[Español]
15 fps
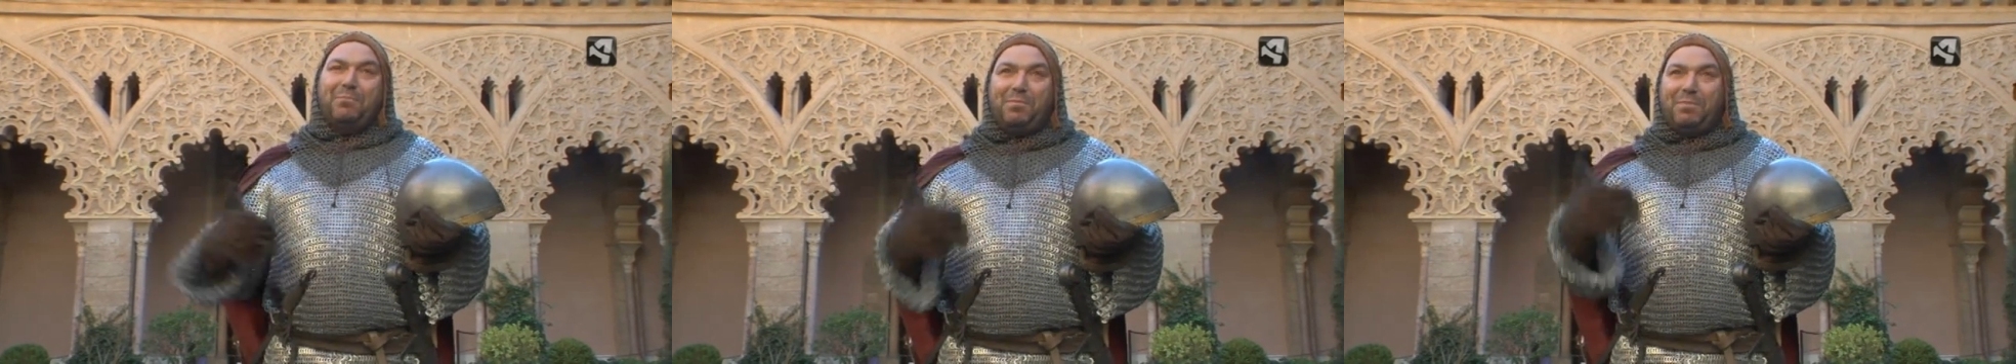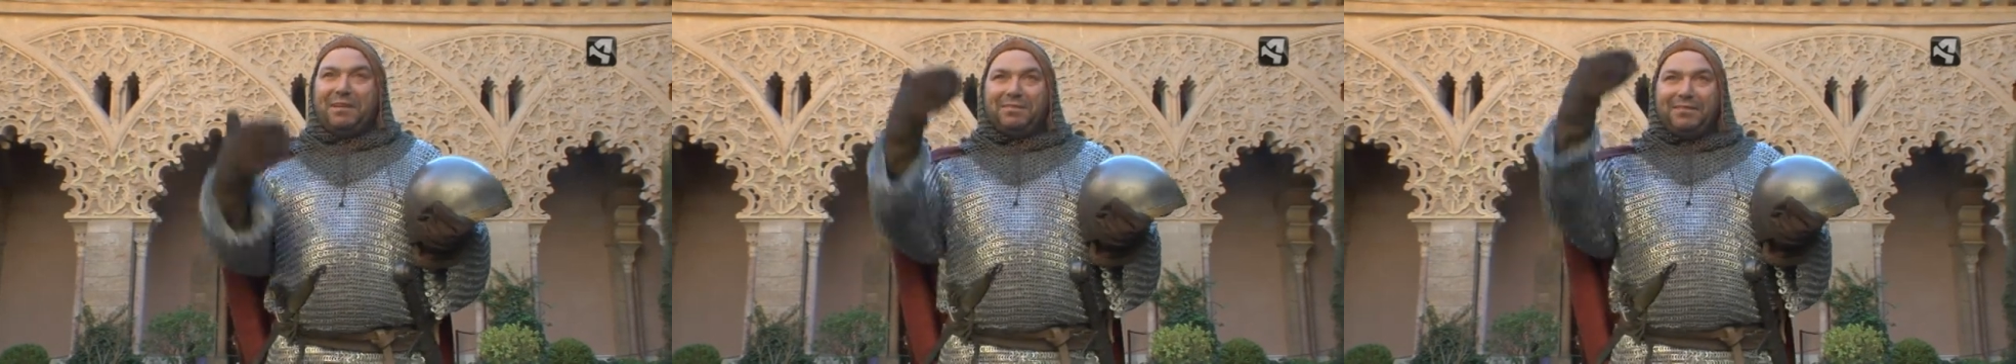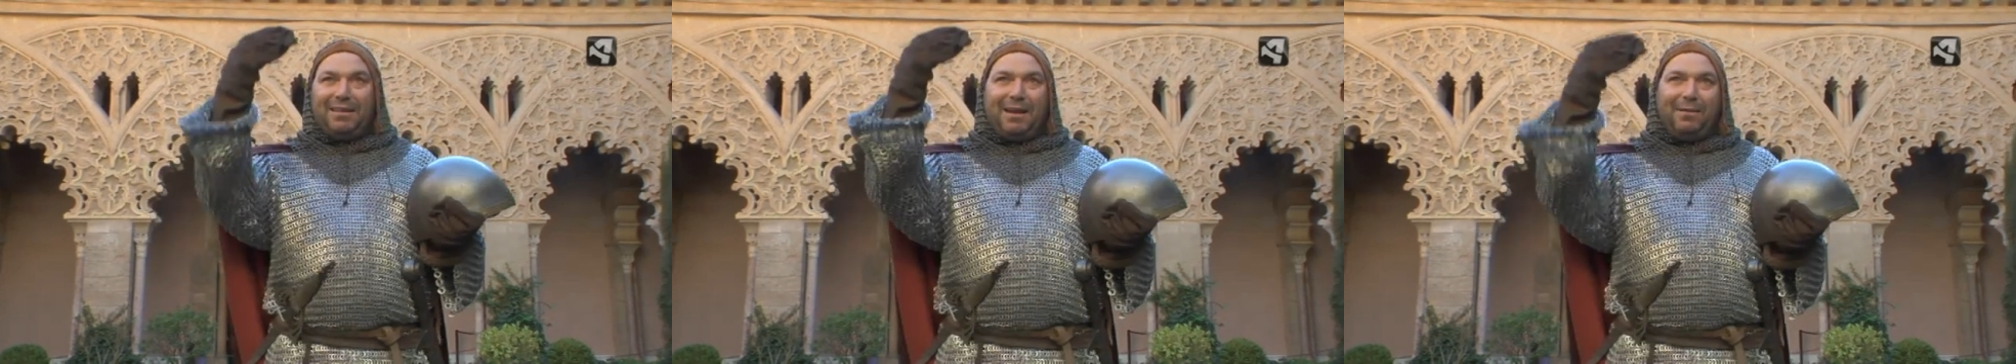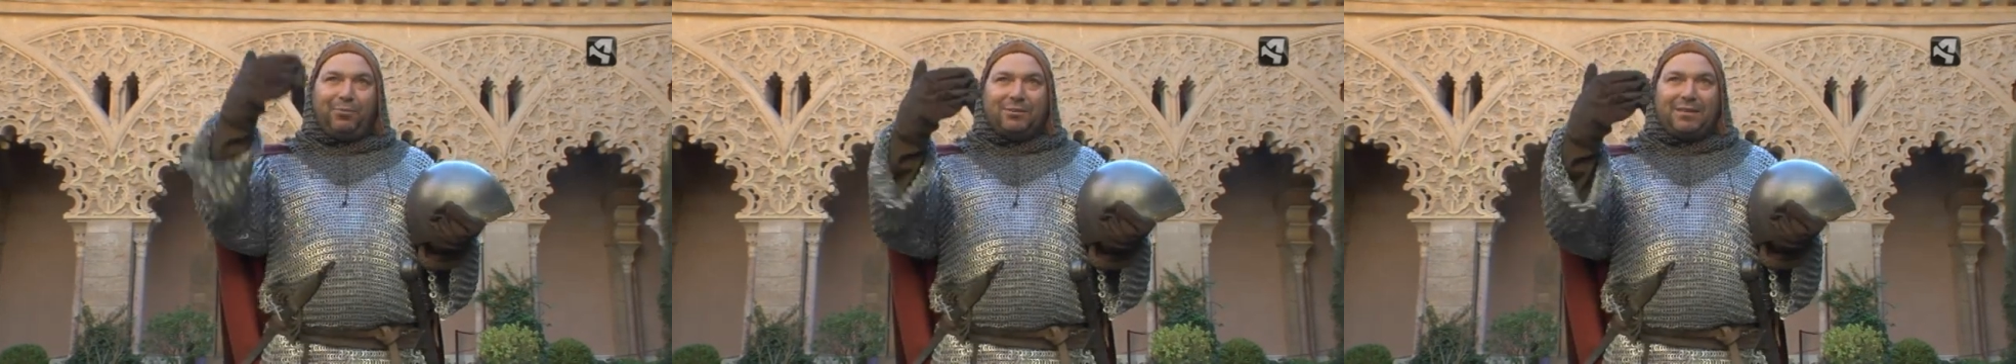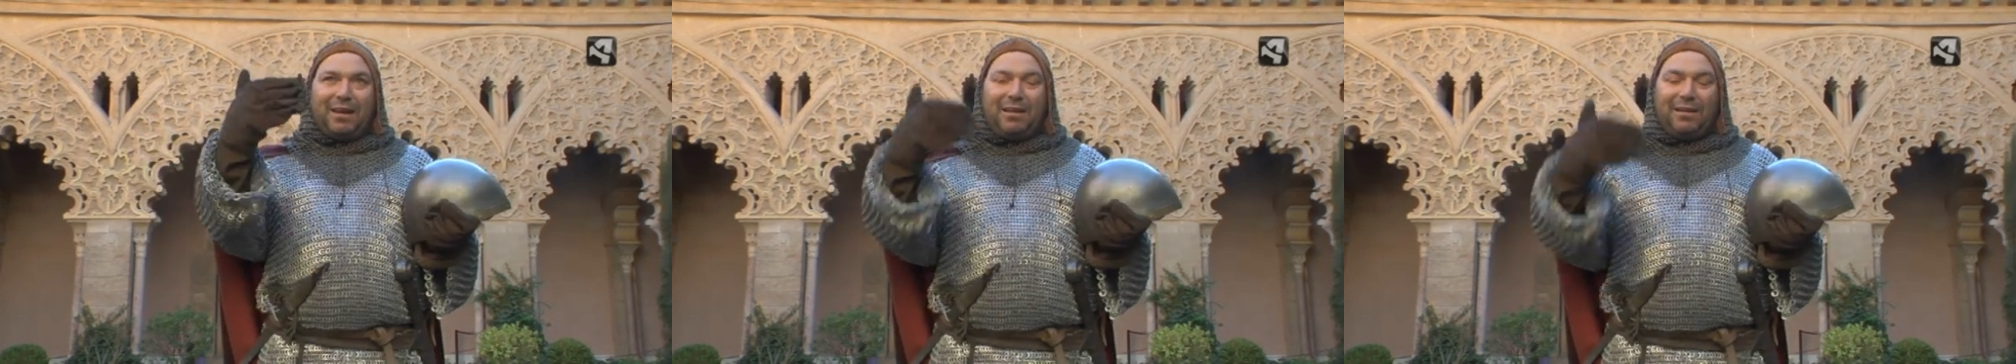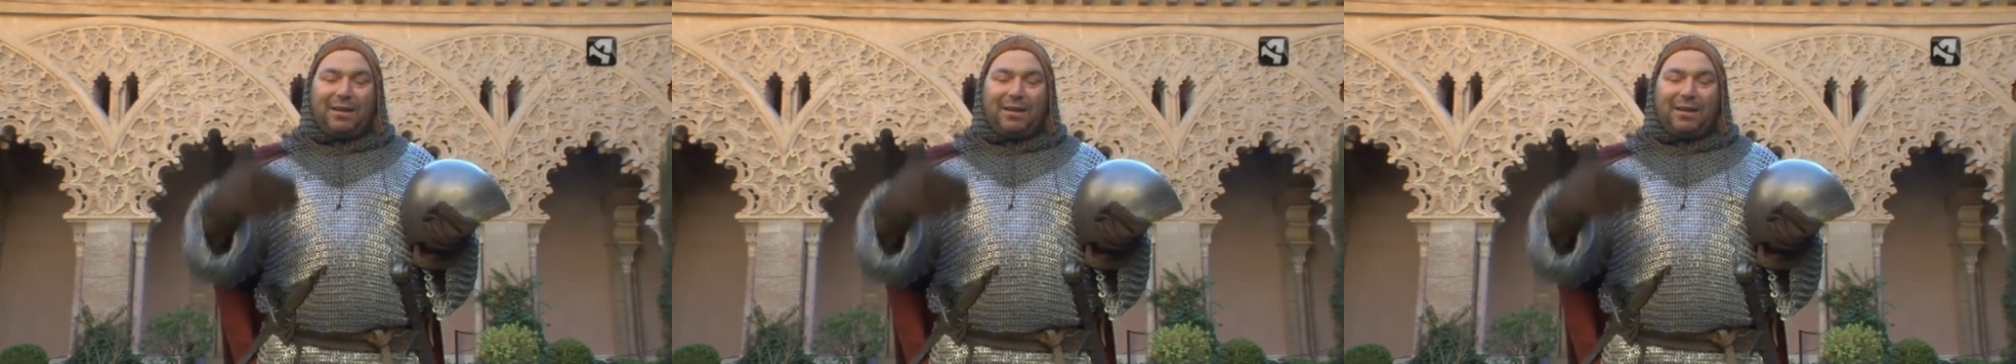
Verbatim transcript: Me planté en la puerta de la